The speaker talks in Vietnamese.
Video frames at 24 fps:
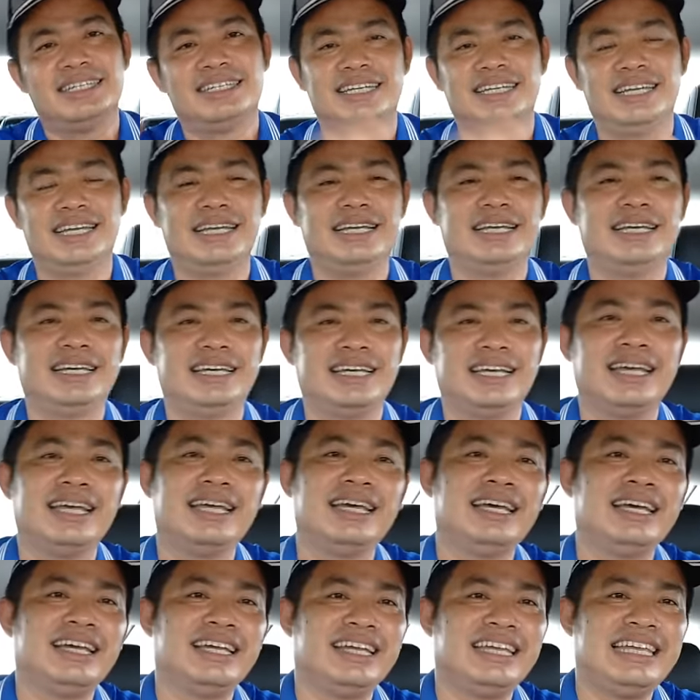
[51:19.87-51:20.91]
à,
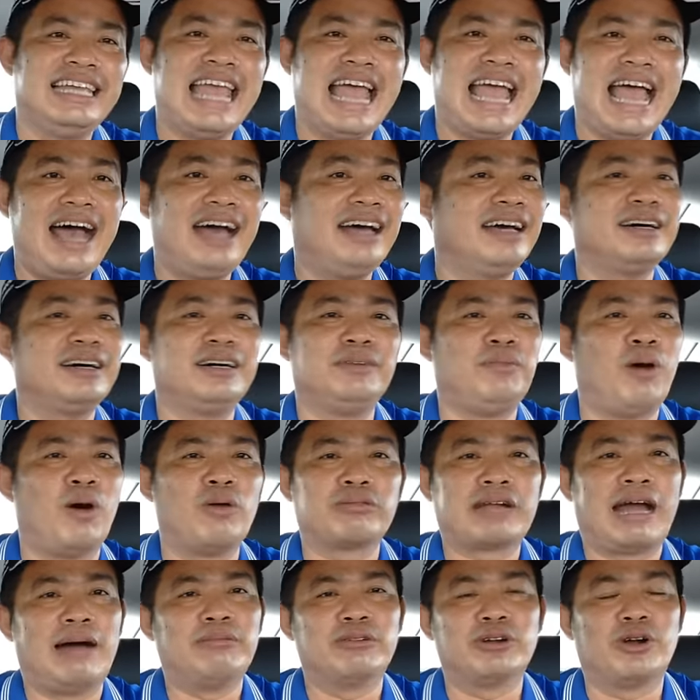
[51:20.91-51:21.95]
giá ờ, một
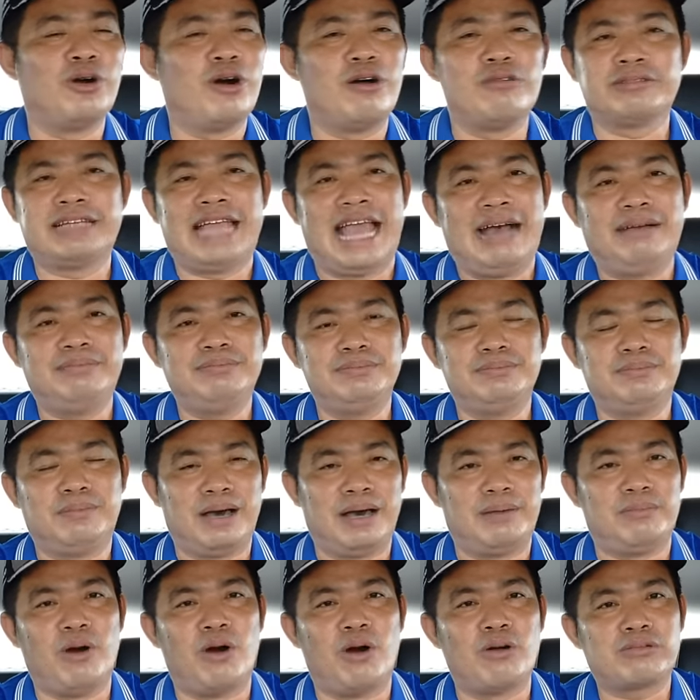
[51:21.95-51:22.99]
đồng cũng không giảm
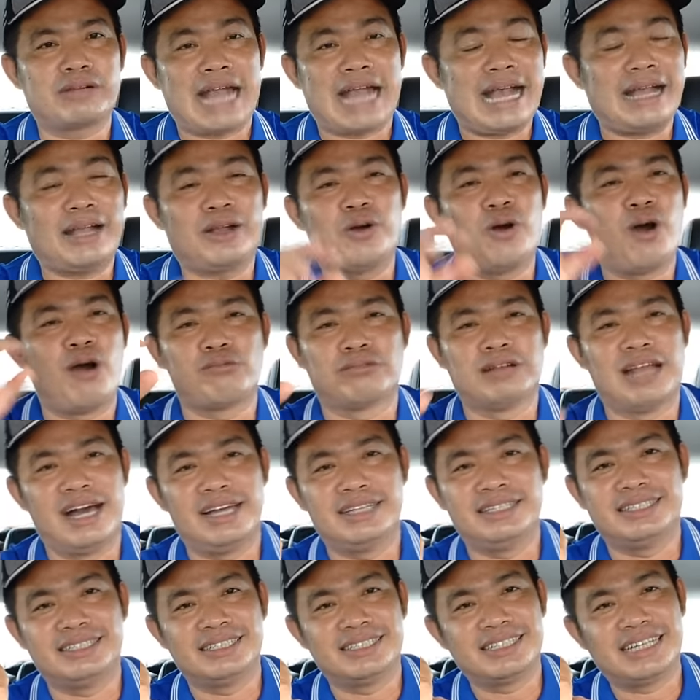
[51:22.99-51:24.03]
mà một cắt cũng không
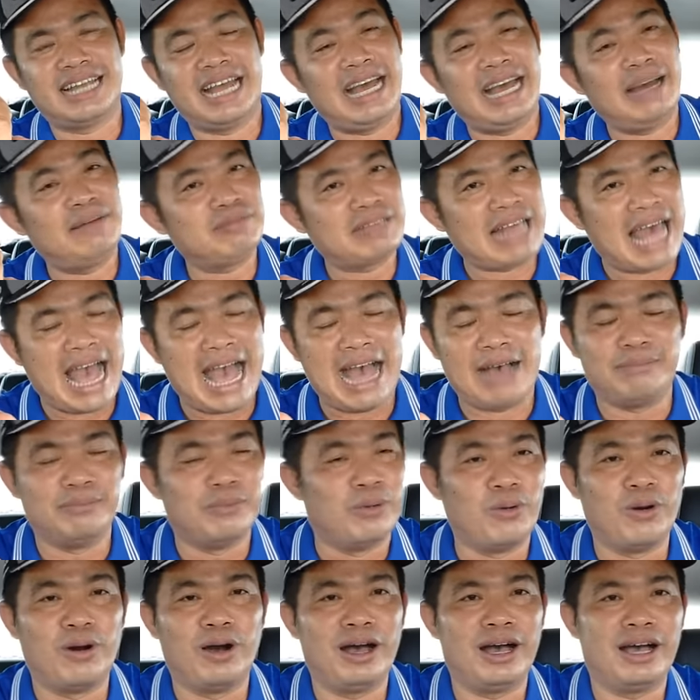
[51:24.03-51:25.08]
lên đó thà
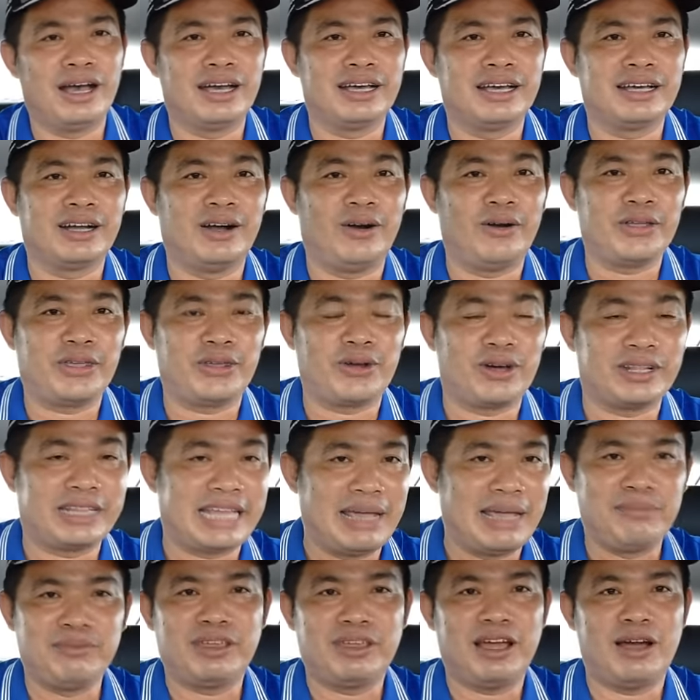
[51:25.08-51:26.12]
mua rồi cho
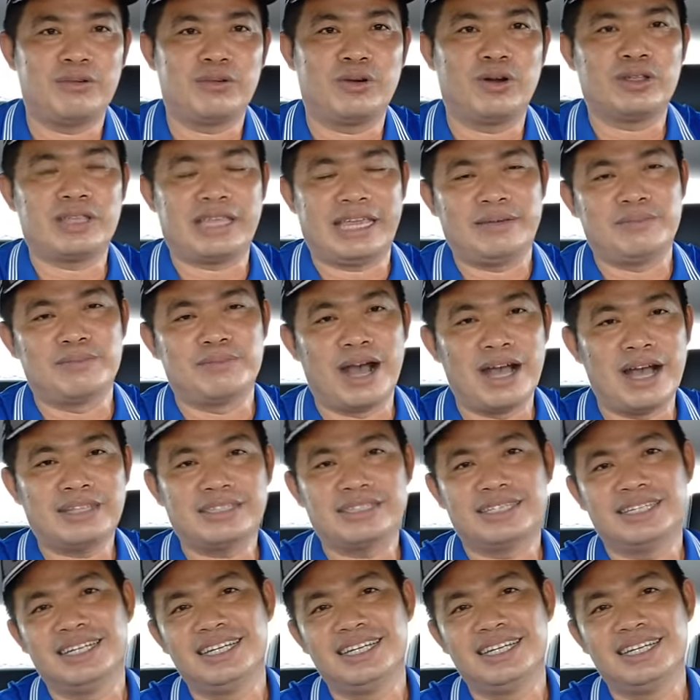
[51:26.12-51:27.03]
thêm chứ không có chuyện bớt